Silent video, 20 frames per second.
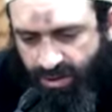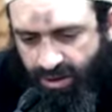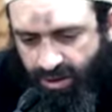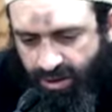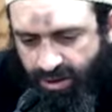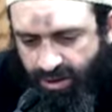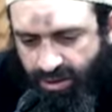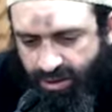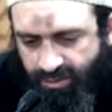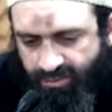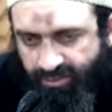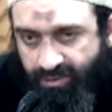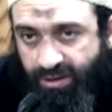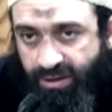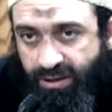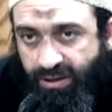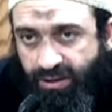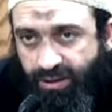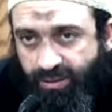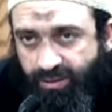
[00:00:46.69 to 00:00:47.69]
تعالى في
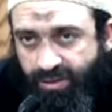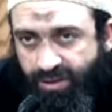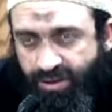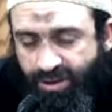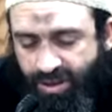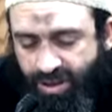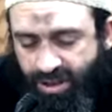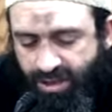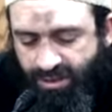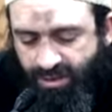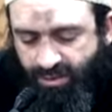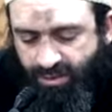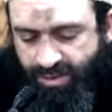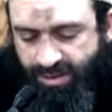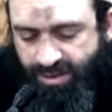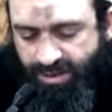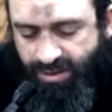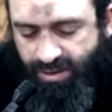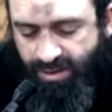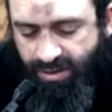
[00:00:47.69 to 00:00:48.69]
كتاب الجهاد
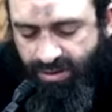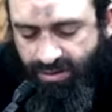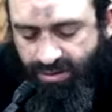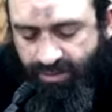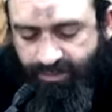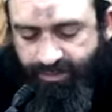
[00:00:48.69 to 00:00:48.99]
والسير